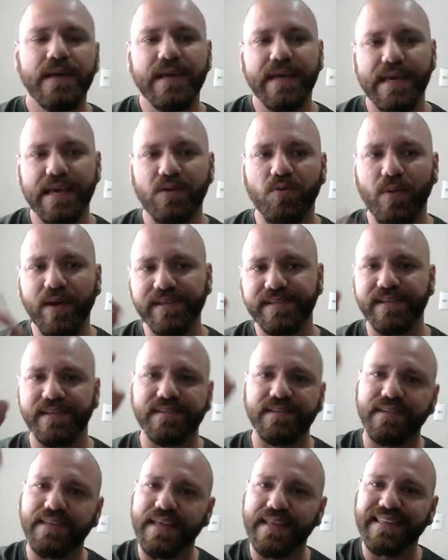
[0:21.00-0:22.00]
e com
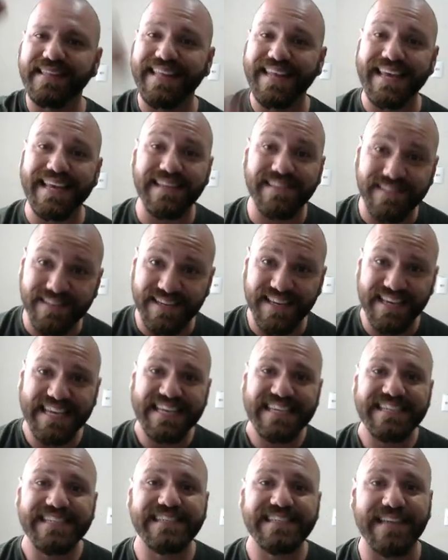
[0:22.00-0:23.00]
SSD 13
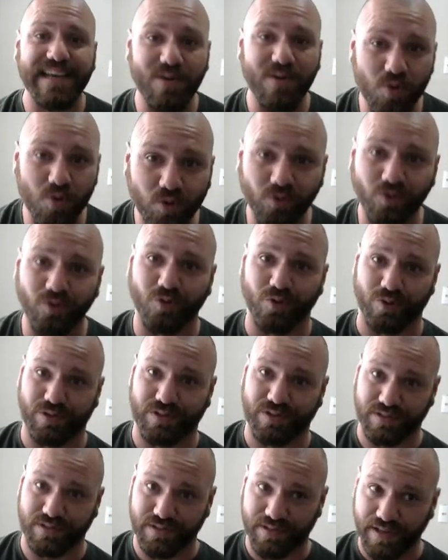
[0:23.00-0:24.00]

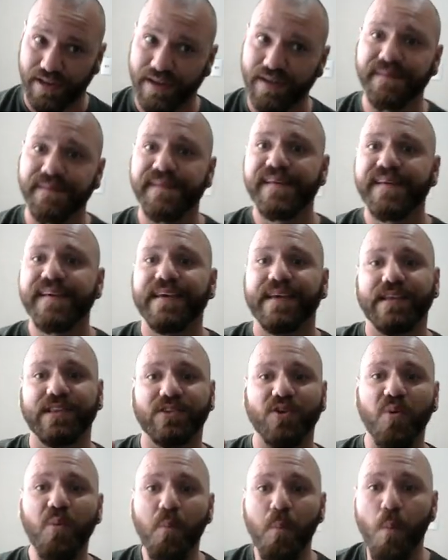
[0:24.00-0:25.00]
segundos, tá?
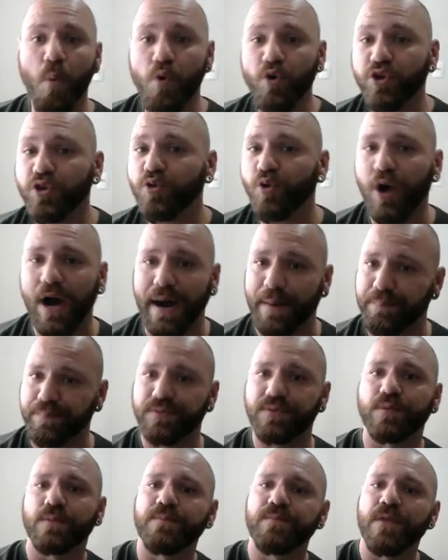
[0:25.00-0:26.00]
Então muito
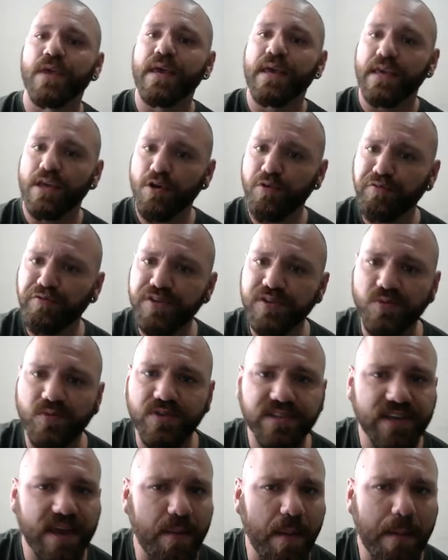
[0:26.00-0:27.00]
rápido. E eu fiz um
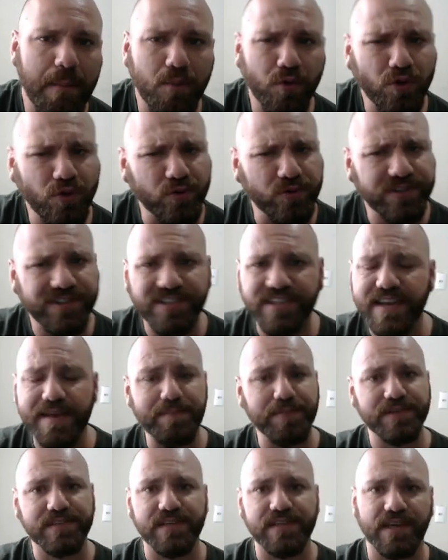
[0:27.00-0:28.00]
esquema muito
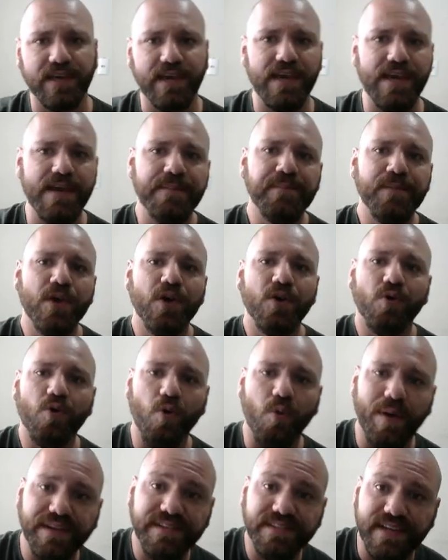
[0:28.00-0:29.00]
simples aqui
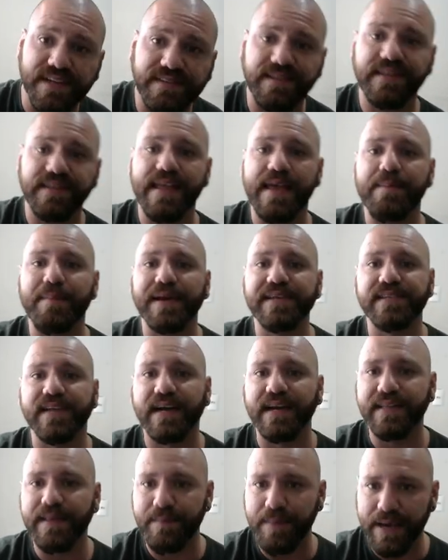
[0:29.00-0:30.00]
com SSD mais
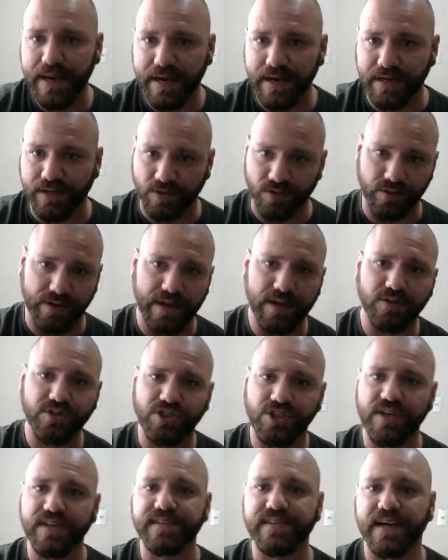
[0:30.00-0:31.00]
HD mecânico. Né? Eu
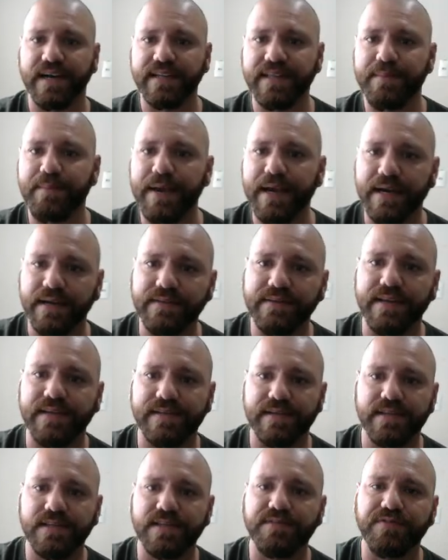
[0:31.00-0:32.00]
tinha esse HD mecânico
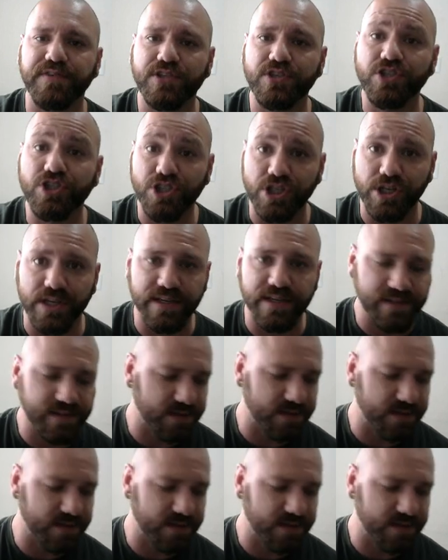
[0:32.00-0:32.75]
320 GB,